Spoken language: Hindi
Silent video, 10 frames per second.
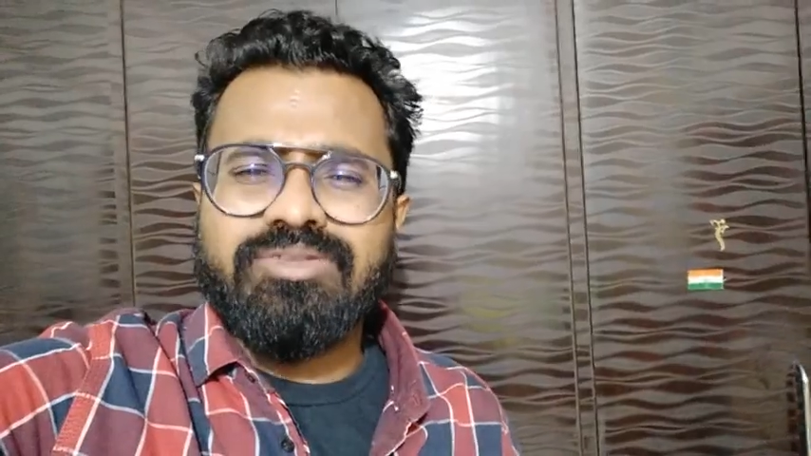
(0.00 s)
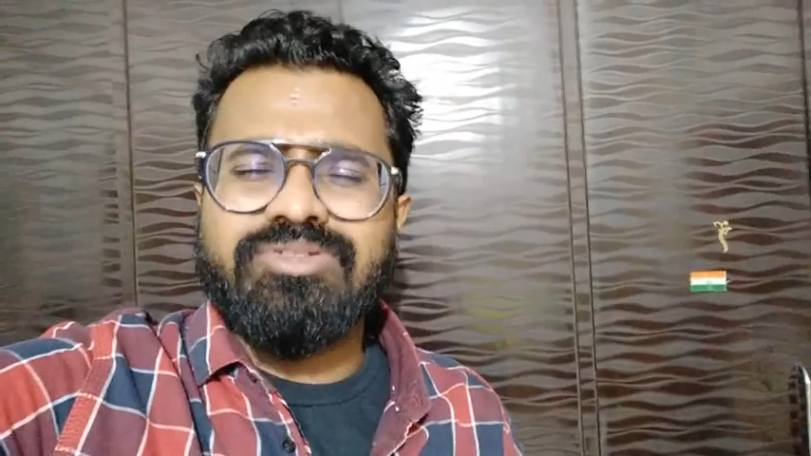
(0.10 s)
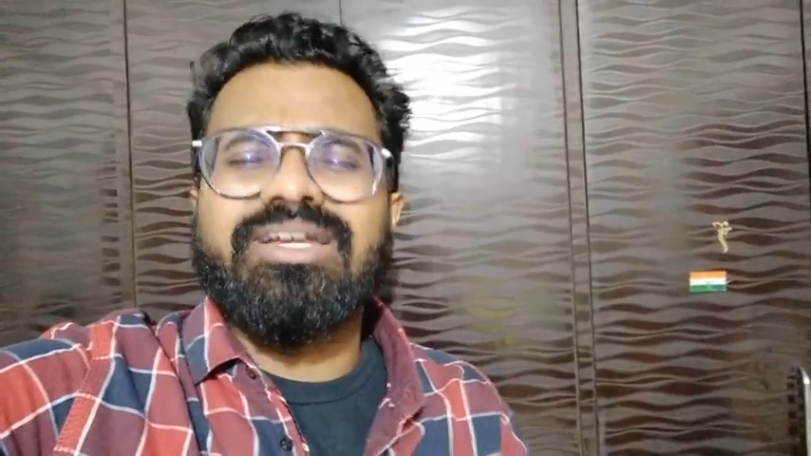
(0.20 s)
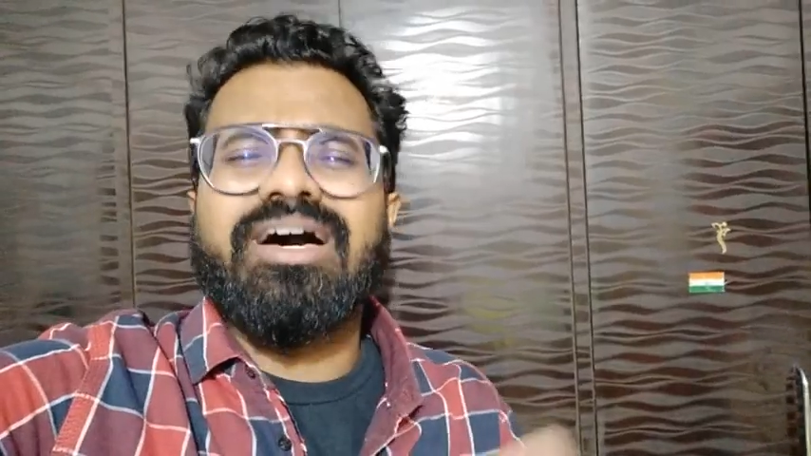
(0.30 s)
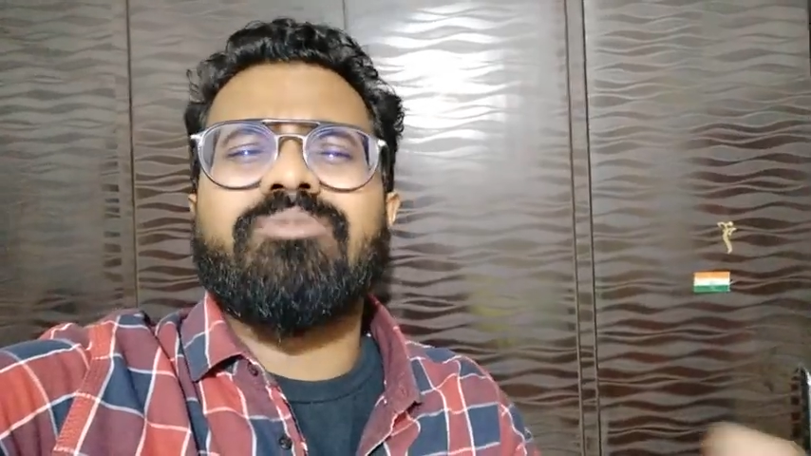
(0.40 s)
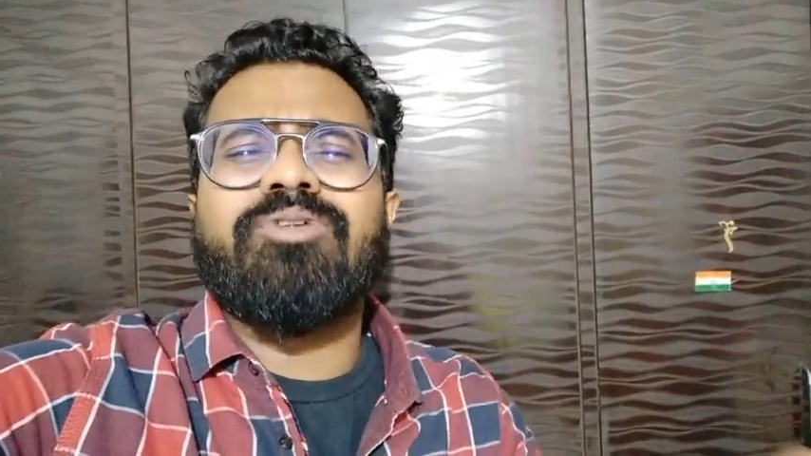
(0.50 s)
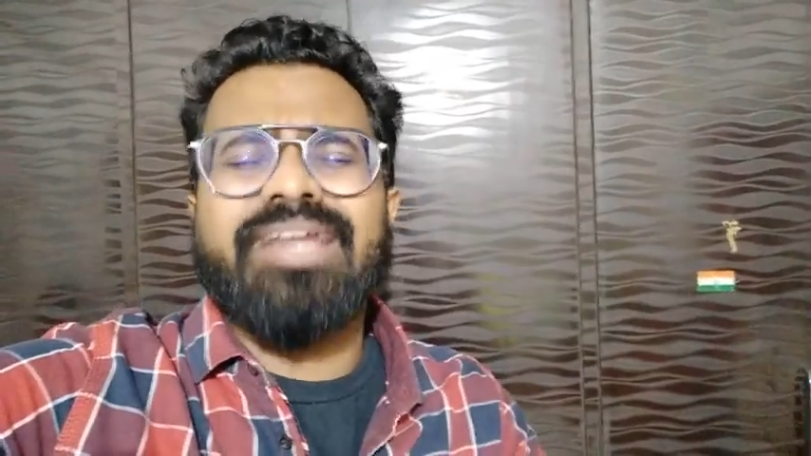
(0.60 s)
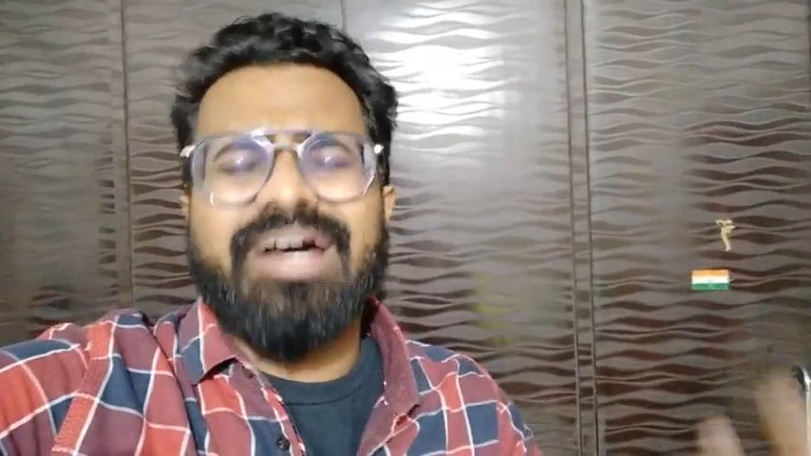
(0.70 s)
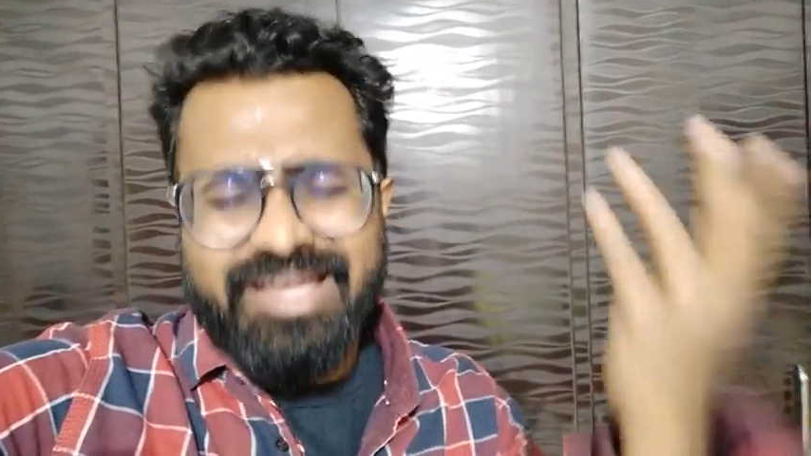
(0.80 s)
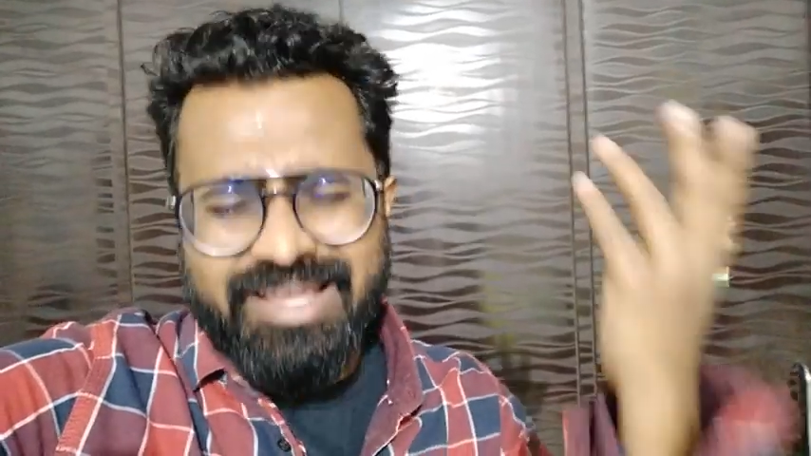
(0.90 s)
तो स्टार
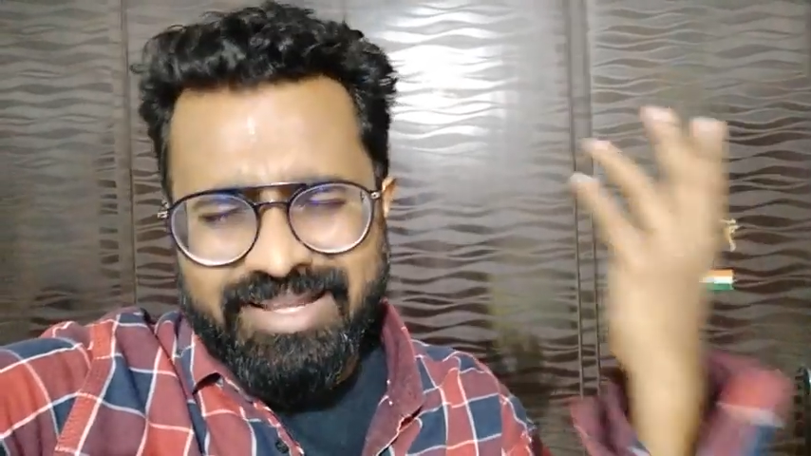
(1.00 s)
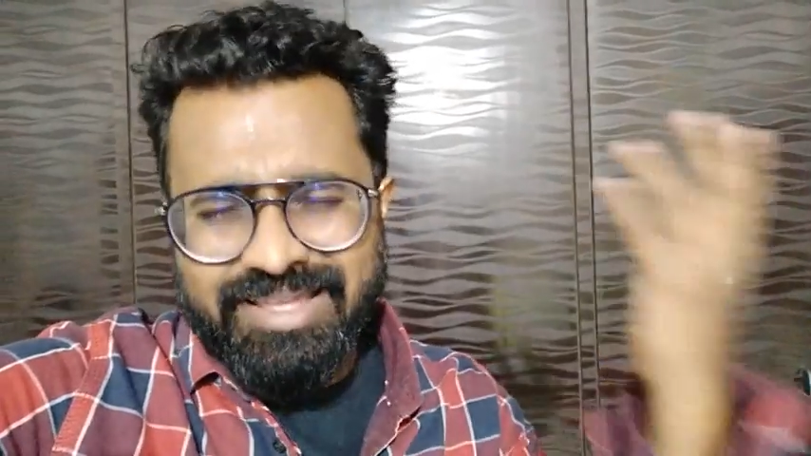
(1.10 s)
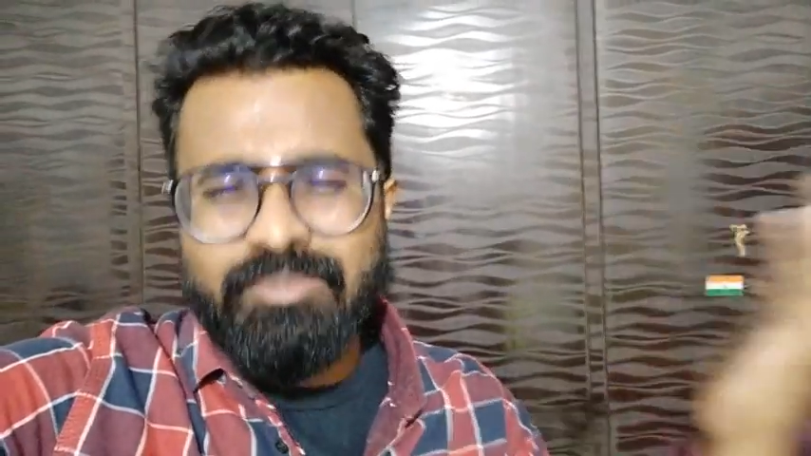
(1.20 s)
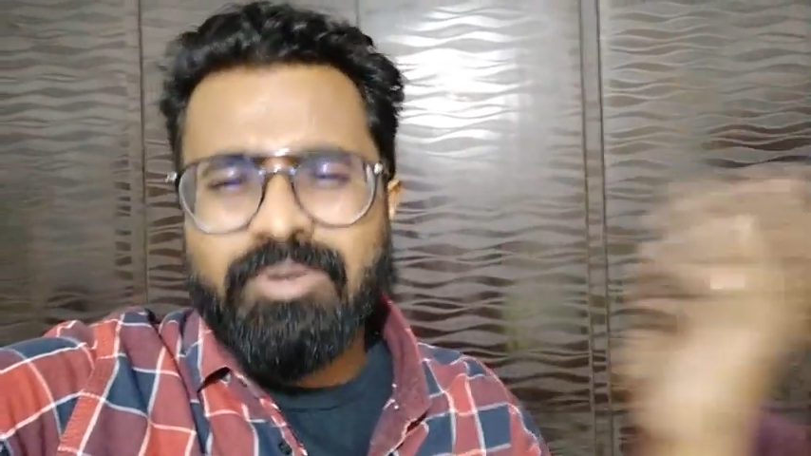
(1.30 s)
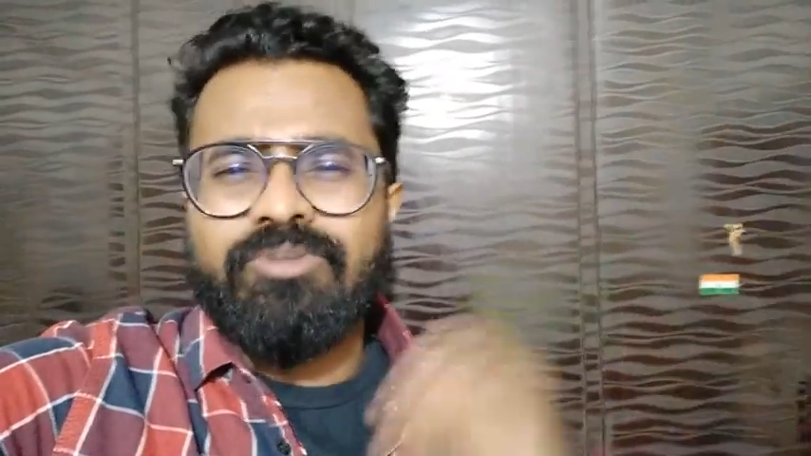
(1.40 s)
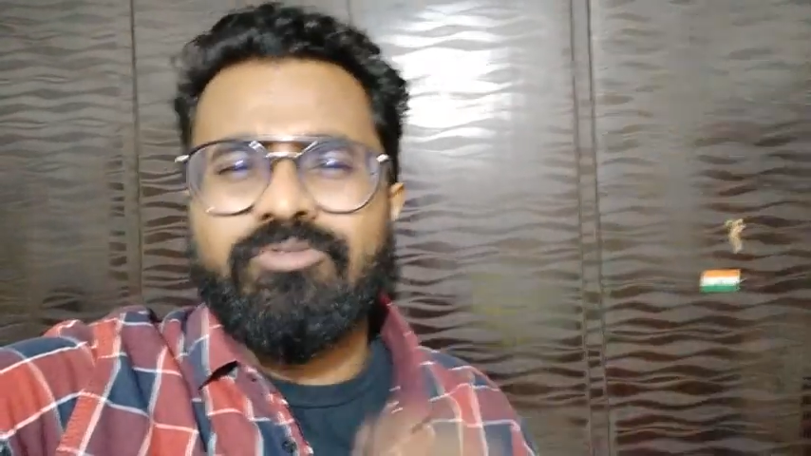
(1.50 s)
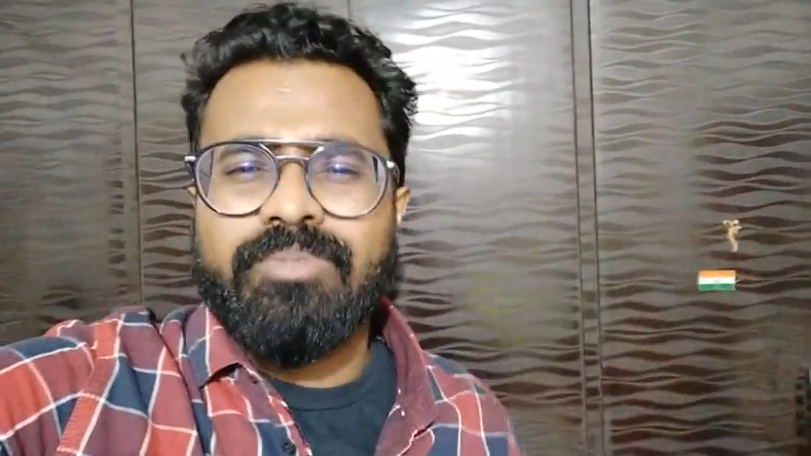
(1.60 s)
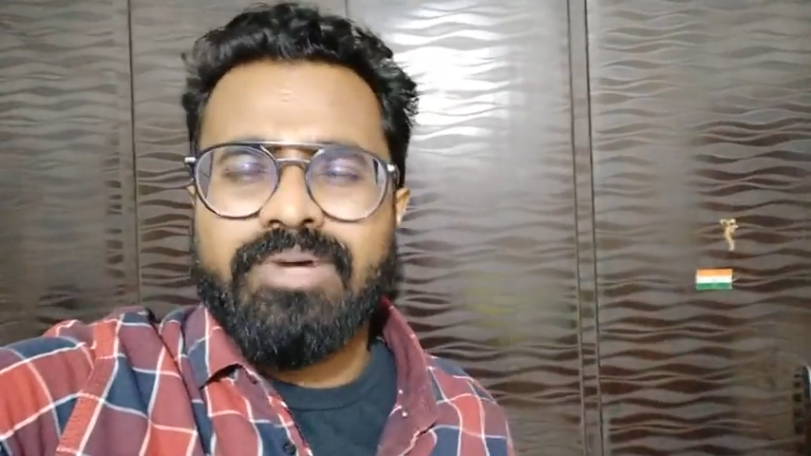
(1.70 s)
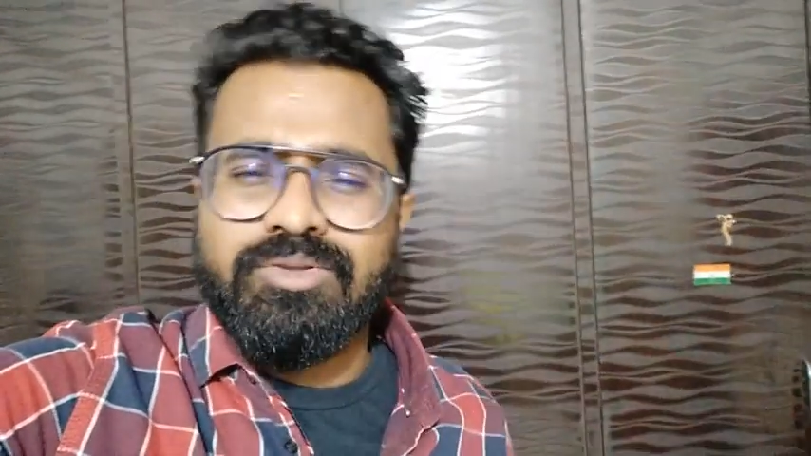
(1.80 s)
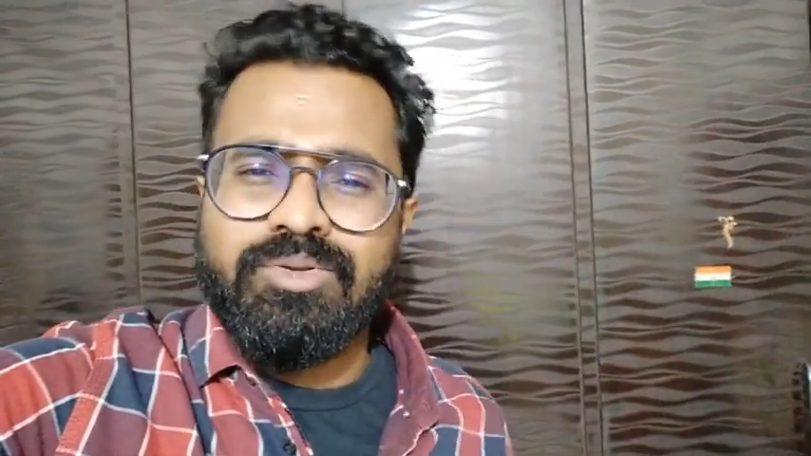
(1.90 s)
बोलते हैं हाँ यार ठीक है मैं
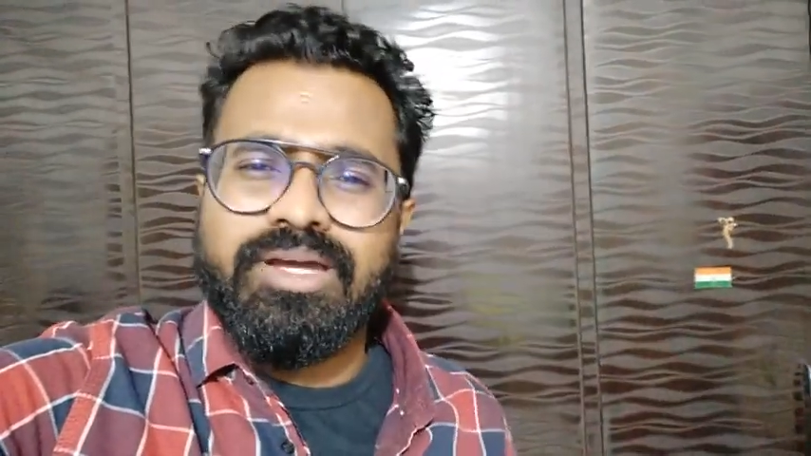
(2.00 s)
परफॉर्म कर